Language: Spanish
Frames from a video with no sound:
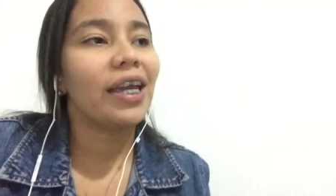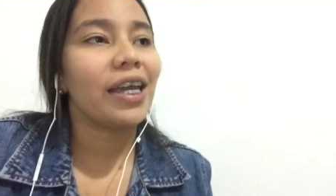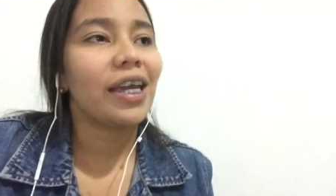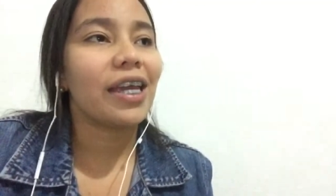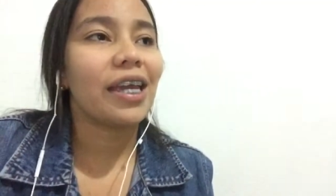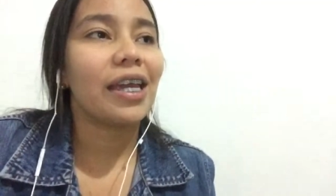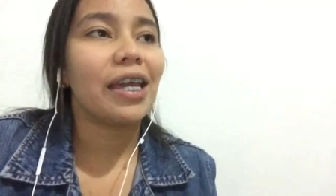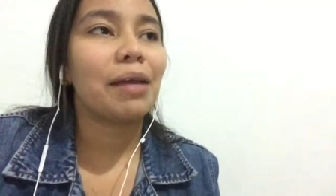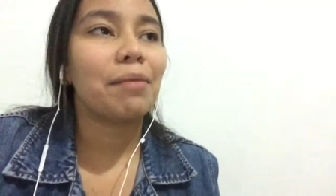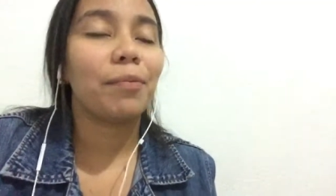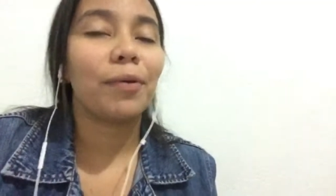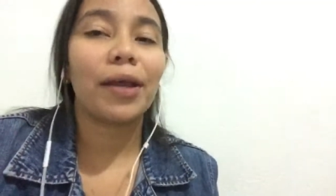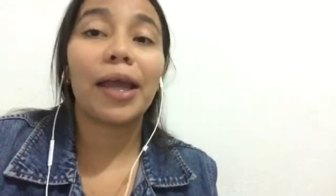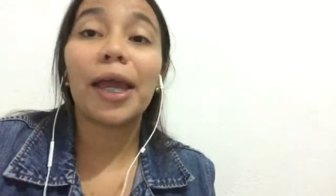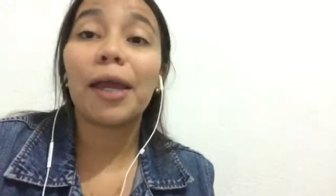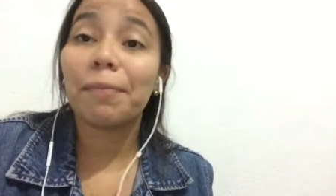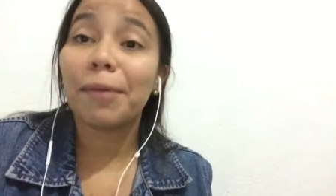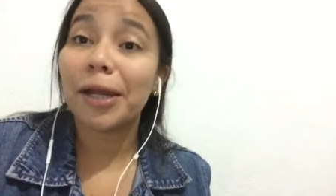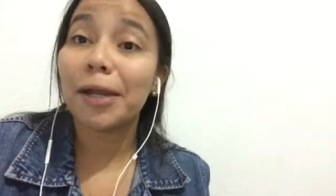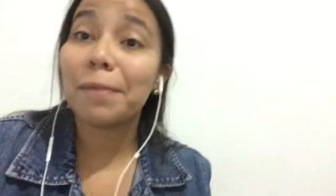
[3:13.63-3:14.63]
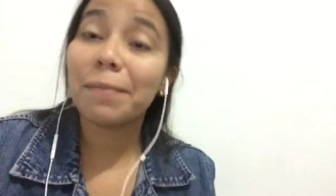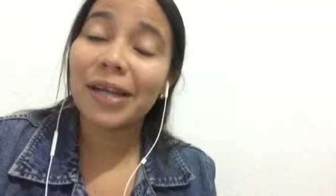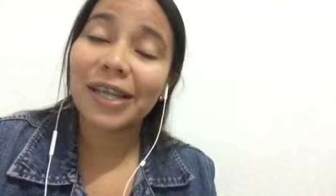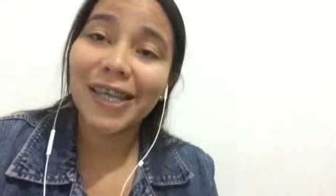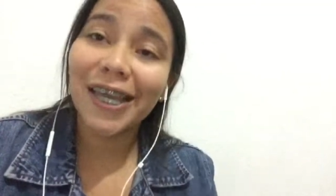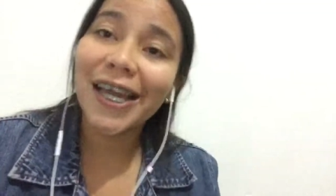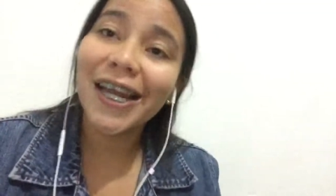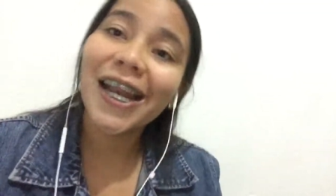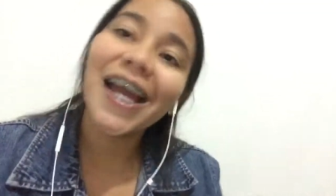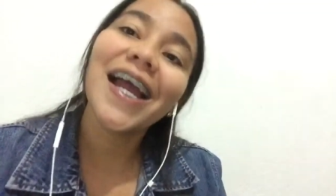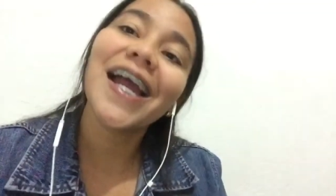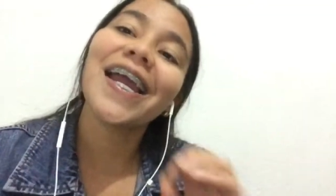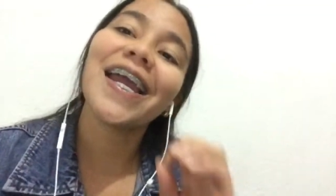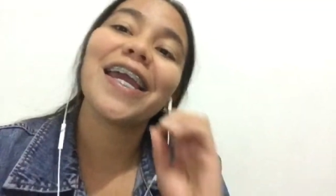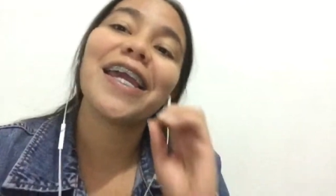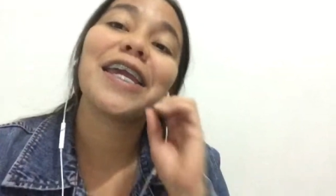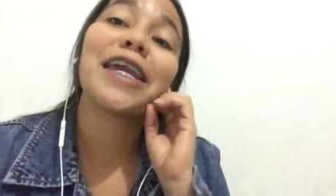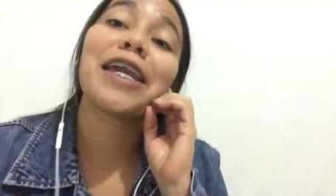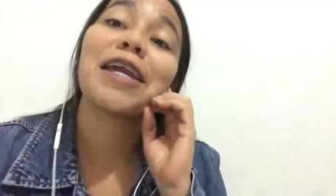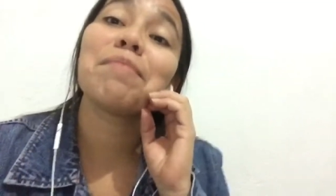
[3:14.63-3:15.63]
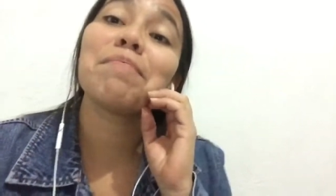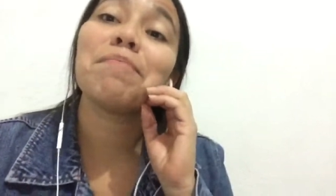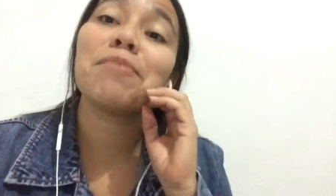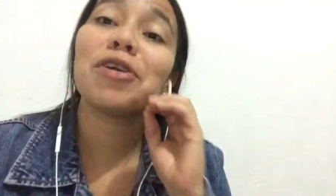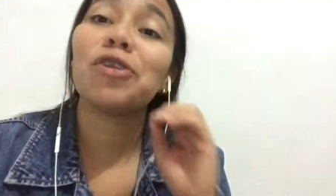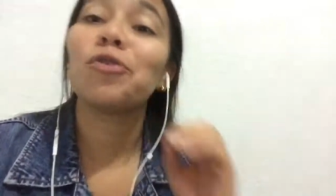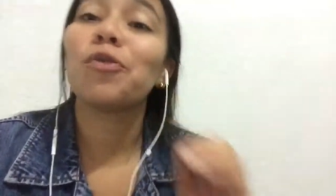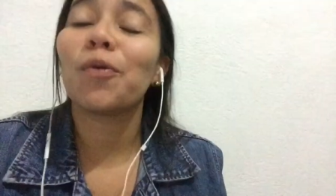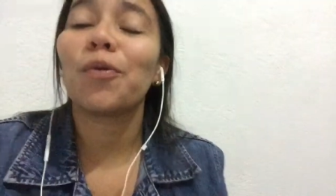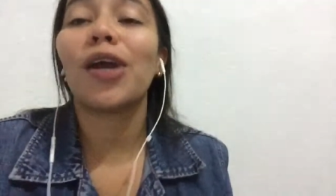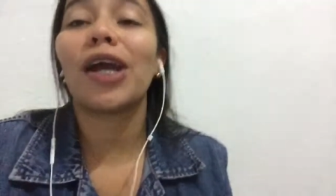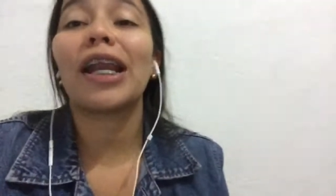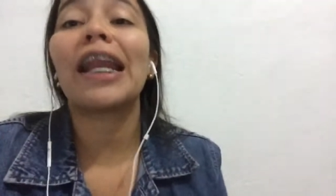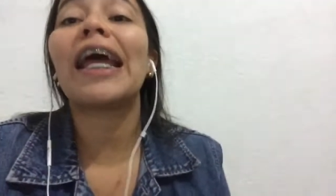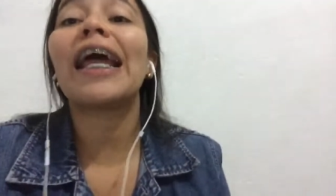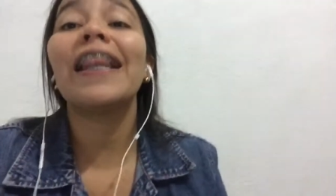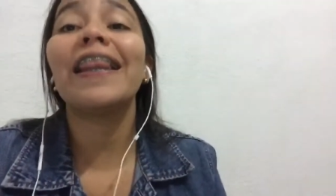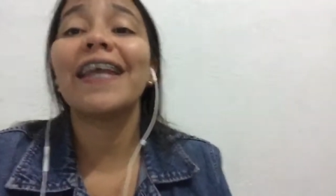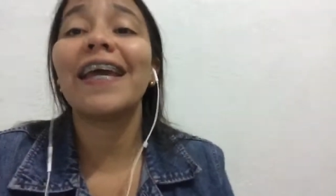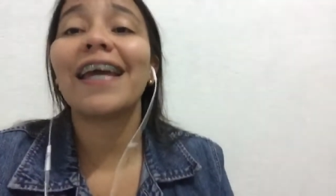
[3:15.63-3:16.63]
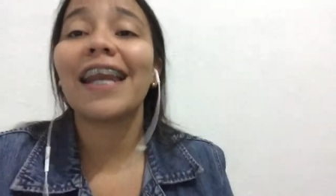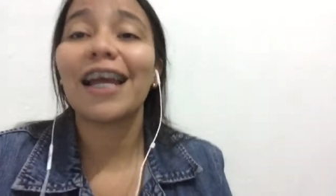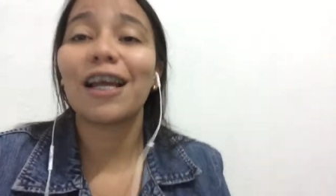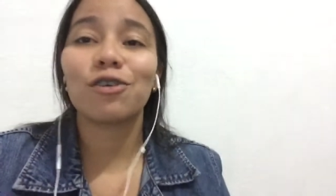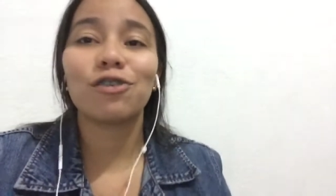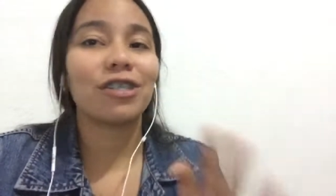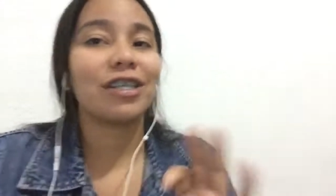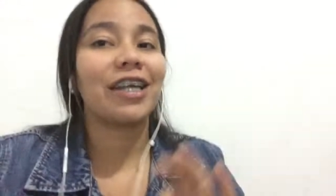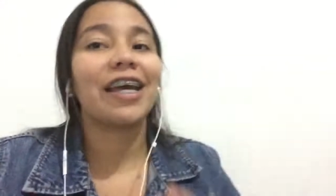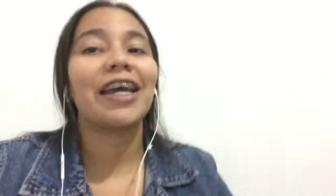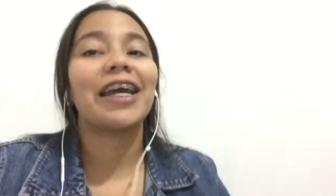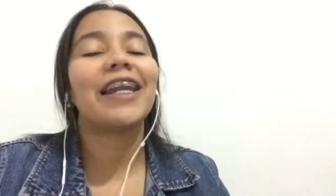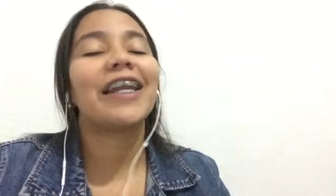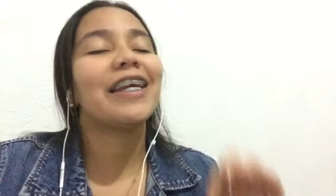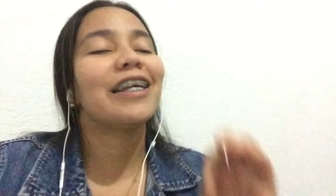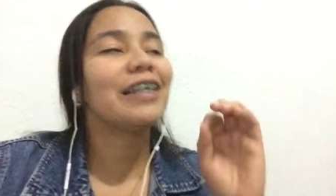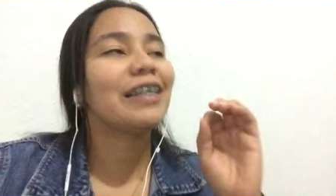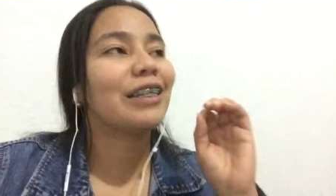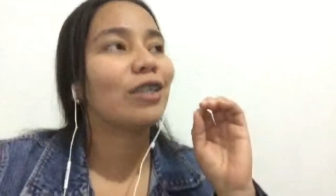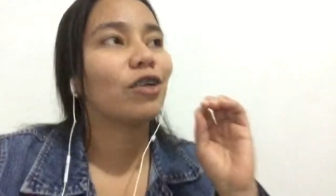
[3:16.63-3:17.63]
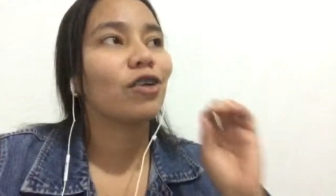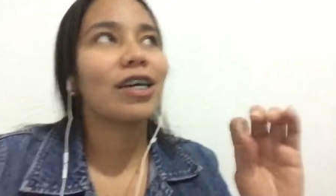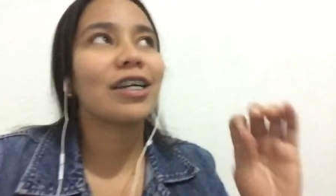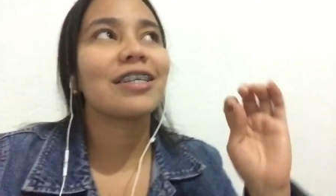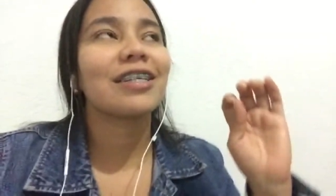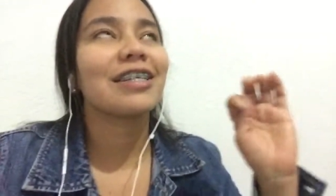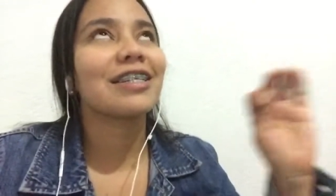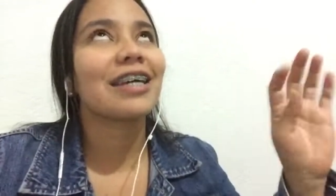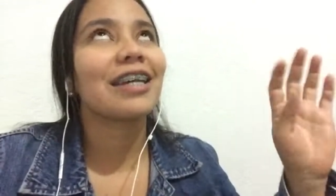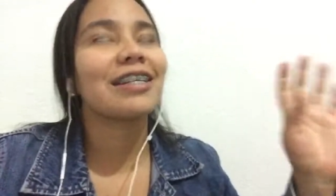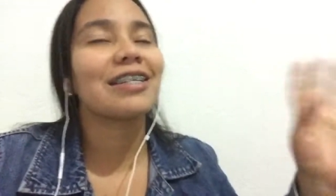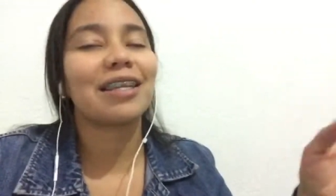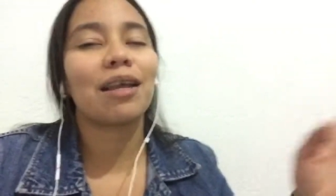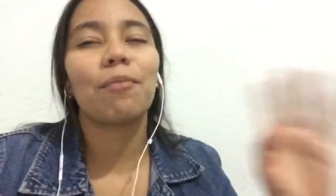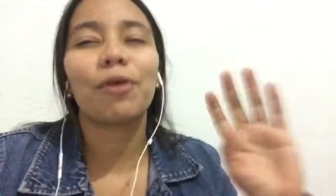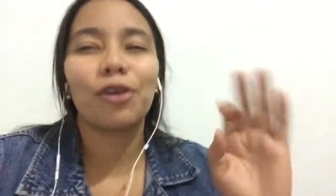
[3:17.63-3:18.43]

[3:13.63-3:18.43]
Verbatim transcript: Y pues esperen mañana en, mi nuevo canal de la cocina de Ali, todas esas recetas.